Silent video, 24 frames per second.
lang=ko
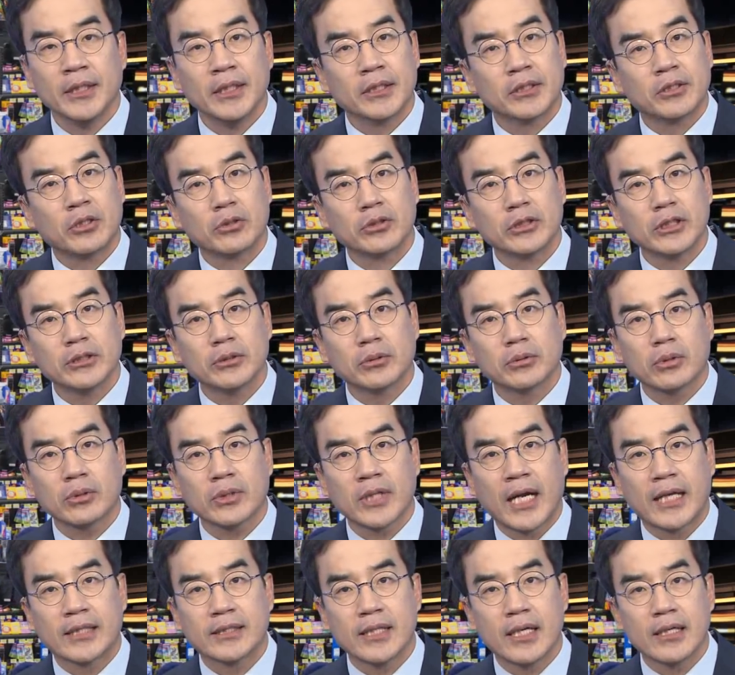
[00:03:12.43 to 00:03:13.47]
경제적으로
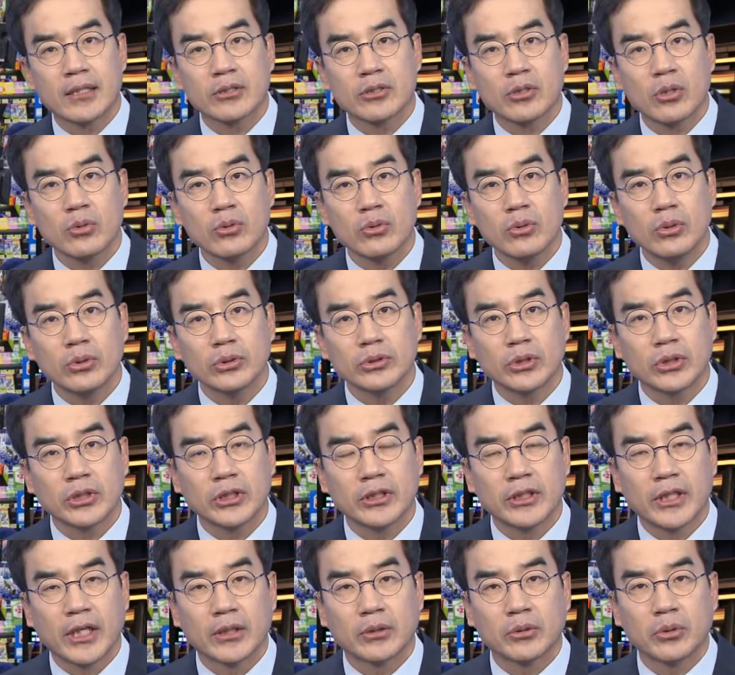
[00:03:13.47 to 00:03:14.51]
가장 성공적인
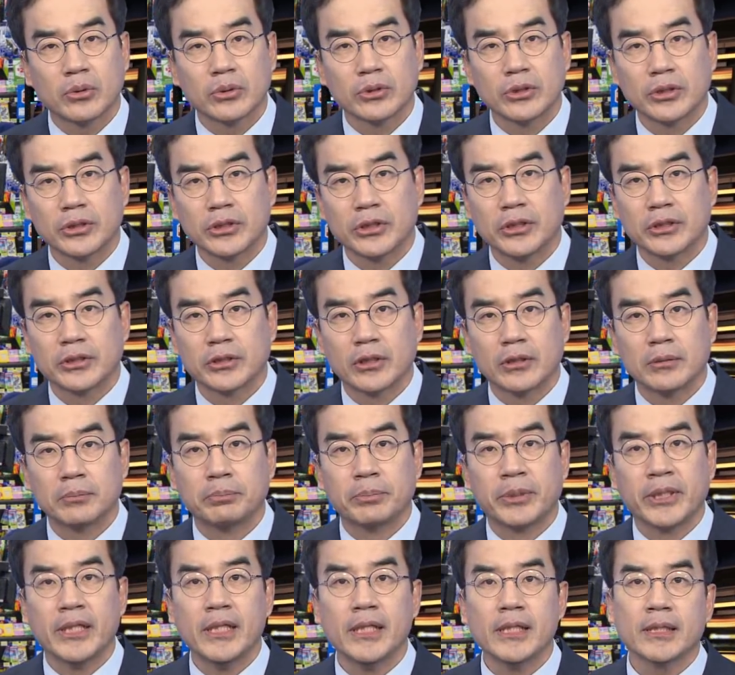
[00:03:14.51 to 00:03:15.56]
대통령이었던
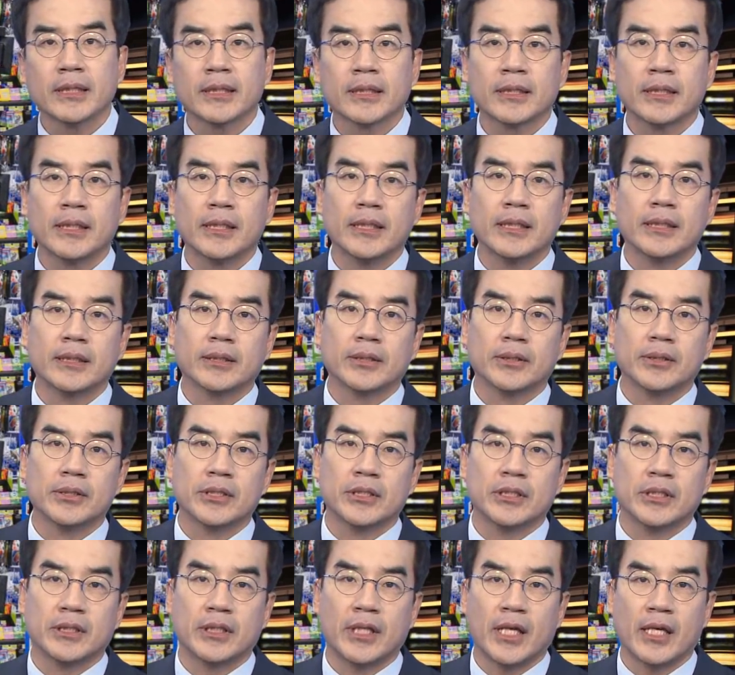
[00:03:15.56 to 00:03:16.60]
빌 클린턴
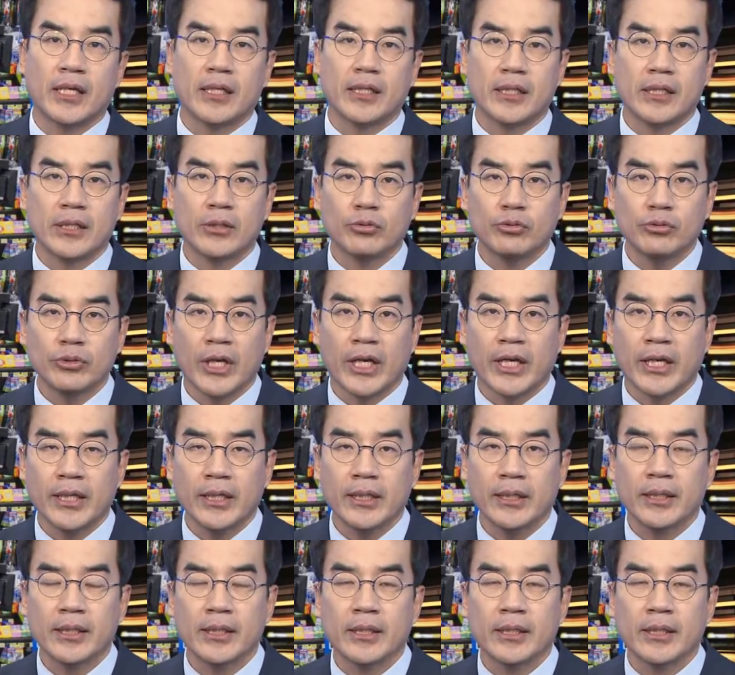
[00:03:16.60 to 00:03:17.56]
시대 이후에